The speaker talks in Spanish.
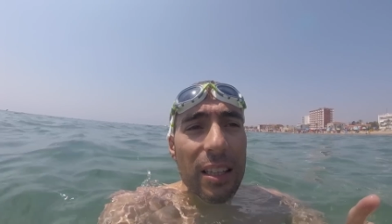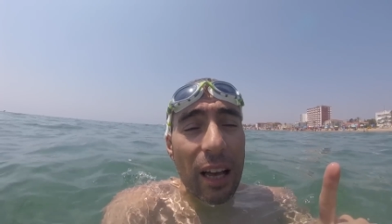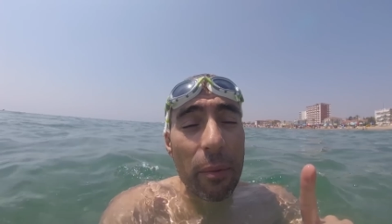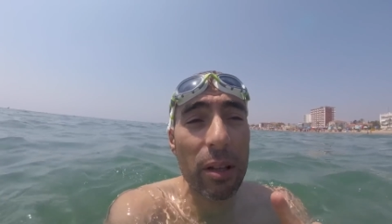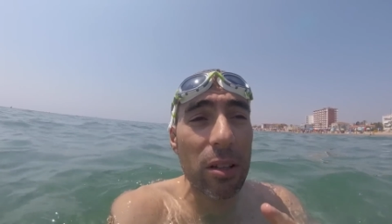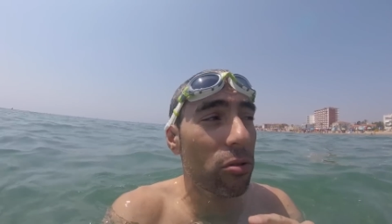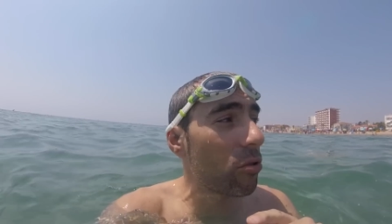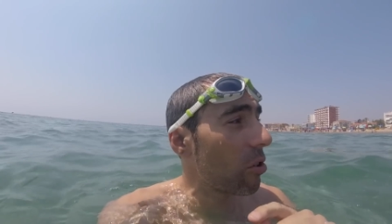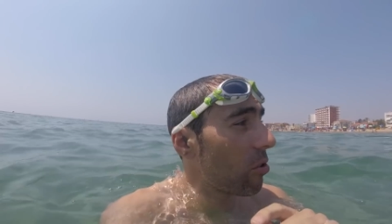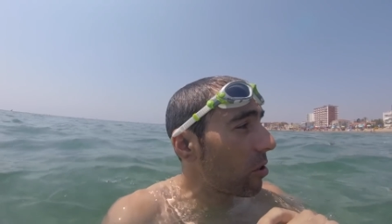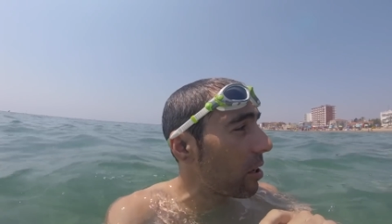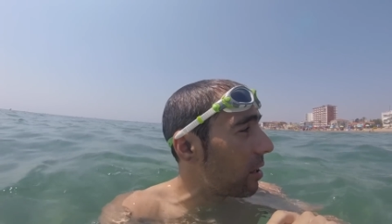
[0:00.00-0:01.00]
También os
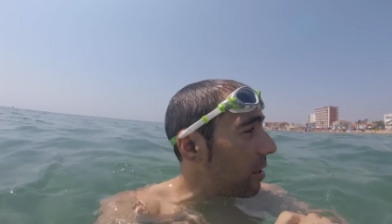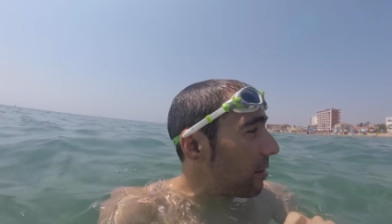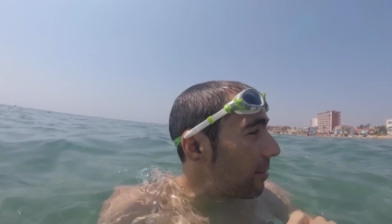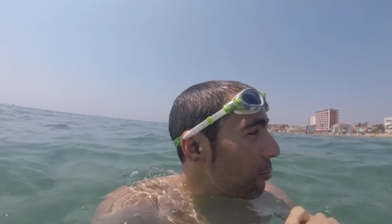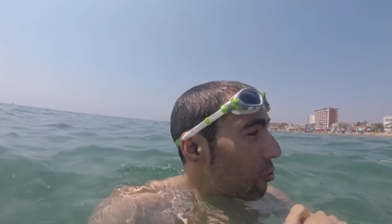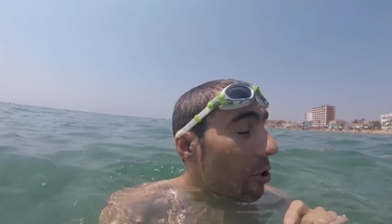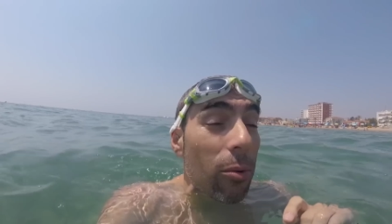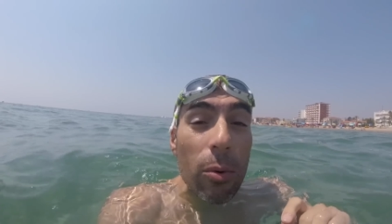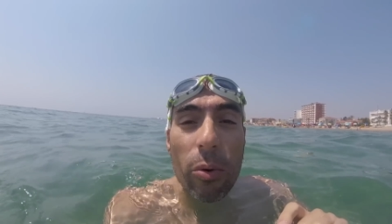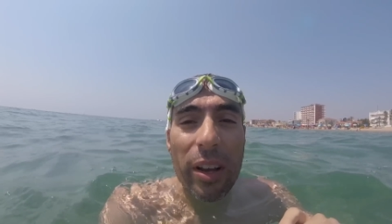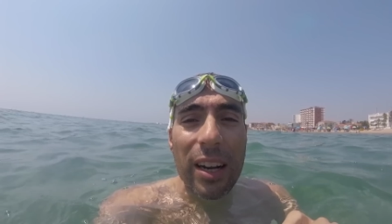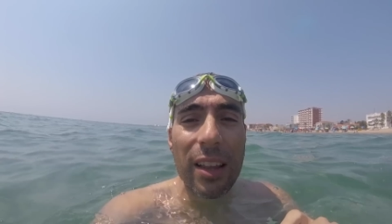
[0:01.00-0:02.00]
digo que no sé
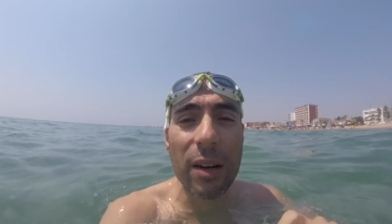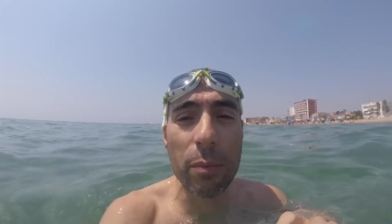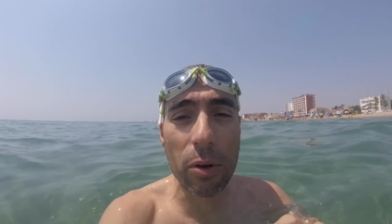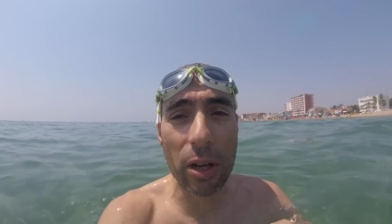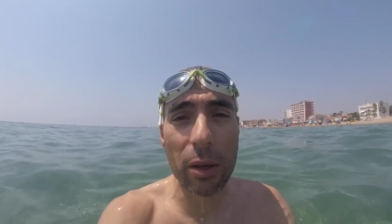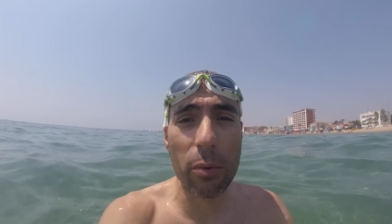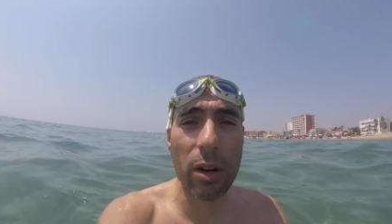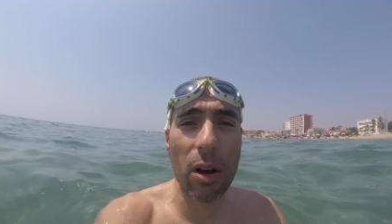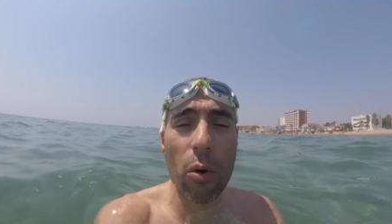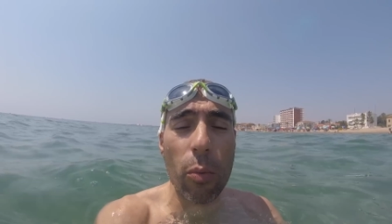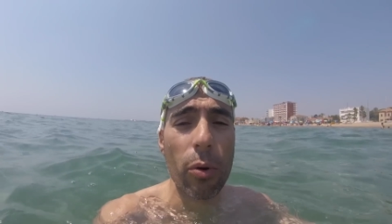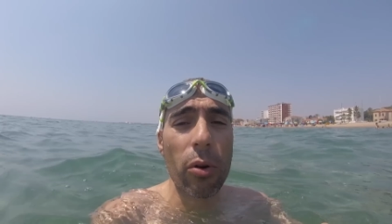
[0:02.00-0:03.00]
cómo voy a nadar porque llevo la
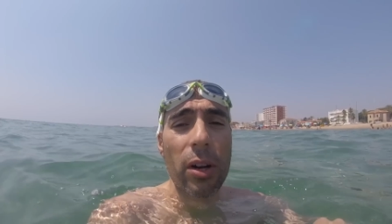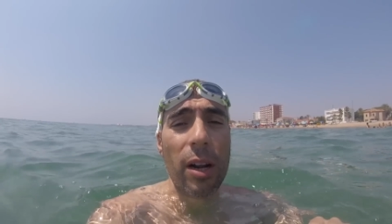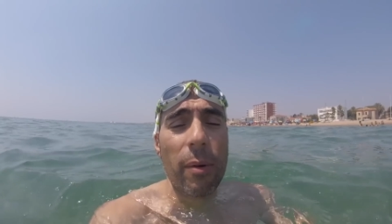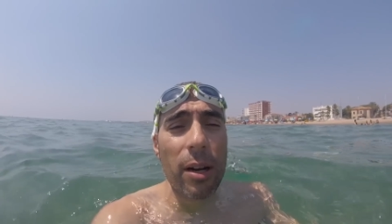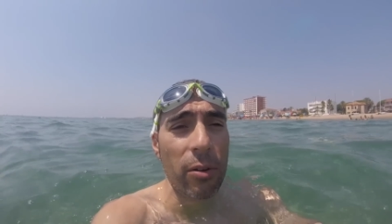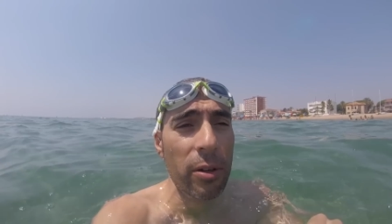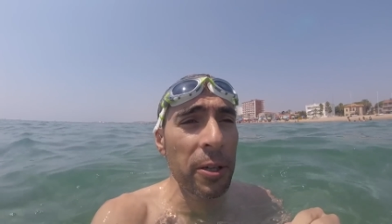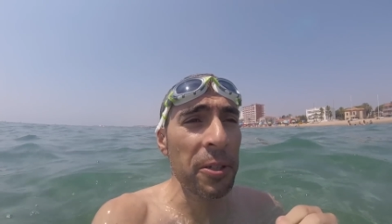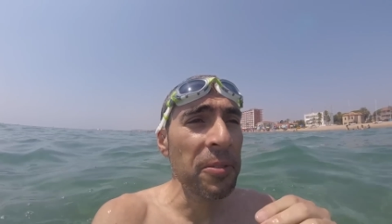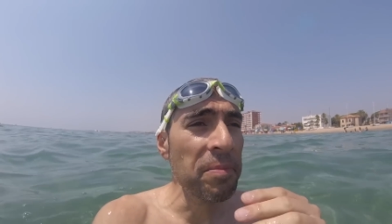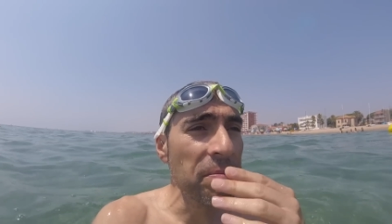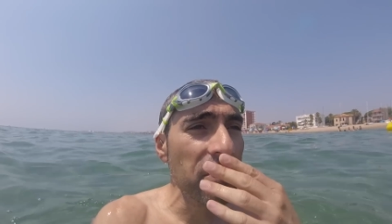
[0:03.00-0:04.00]
GoPro en la mano
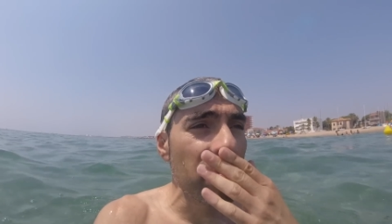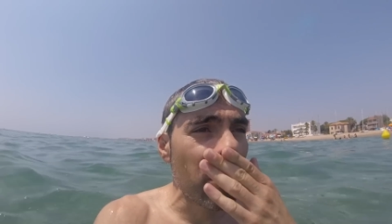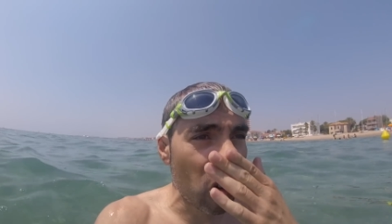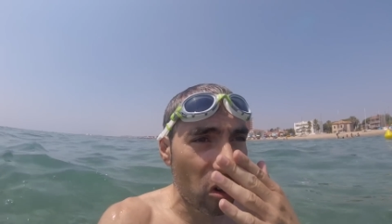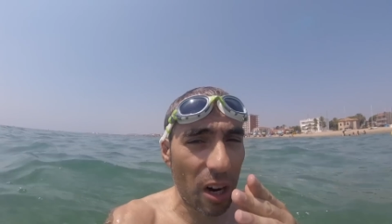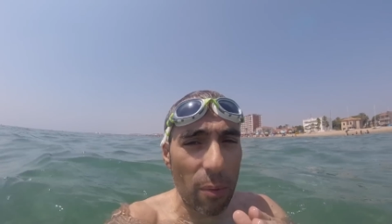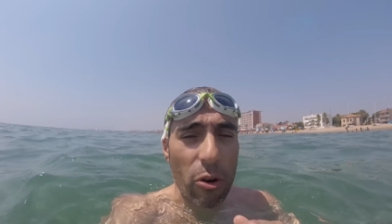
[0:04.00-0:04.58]
con la